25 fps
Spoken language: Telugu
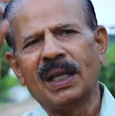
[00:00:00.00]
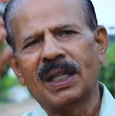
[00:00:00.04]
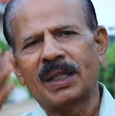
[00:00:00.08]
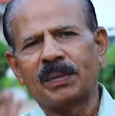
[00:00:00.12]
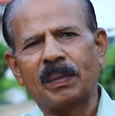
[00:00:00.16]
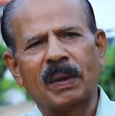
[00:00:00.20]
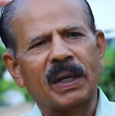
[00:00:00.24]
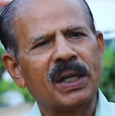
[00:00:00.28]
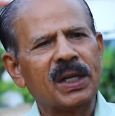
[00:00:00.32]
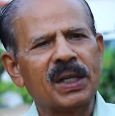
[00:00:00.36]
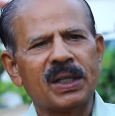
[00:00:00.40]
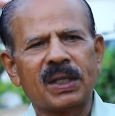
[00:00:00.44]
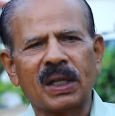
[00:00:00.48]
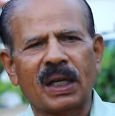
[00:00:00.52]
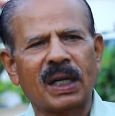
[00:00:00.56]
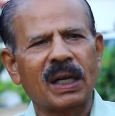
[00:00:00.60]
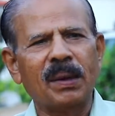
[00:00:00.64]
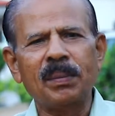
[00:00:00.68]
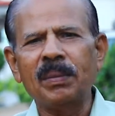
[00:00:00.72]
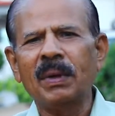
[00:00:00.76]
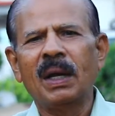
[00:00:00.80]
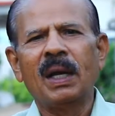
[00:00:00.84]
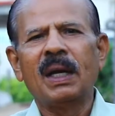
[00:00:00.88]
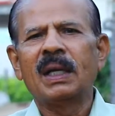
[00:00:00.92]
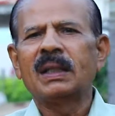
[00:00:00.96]
స్మరించడం
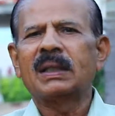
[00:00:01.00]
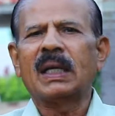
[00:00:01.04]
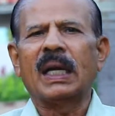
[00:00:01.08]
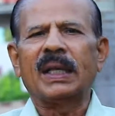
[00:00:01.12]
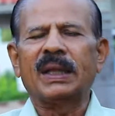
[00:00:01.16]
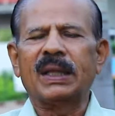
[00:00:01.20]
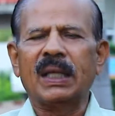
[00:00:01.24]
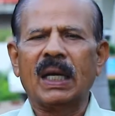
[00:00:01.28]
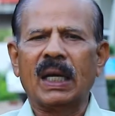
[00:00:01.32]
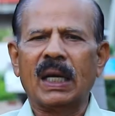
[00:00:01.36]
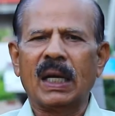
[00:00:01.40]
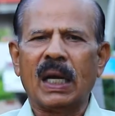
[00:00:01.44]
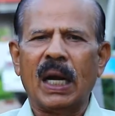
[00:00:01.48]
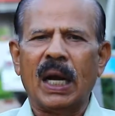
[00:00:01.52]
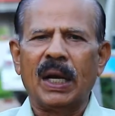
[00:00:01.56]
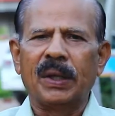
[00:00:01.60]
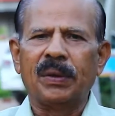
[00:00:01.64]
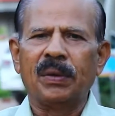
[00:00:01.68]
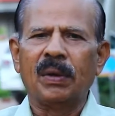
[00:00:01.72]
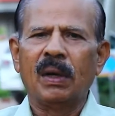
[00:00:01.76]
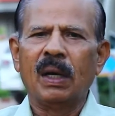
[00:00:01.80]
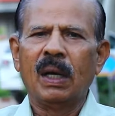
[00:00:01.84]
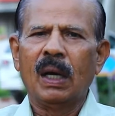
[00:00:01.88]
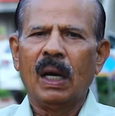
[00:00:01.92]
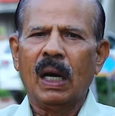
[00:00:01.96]
సాధ్యం కాదు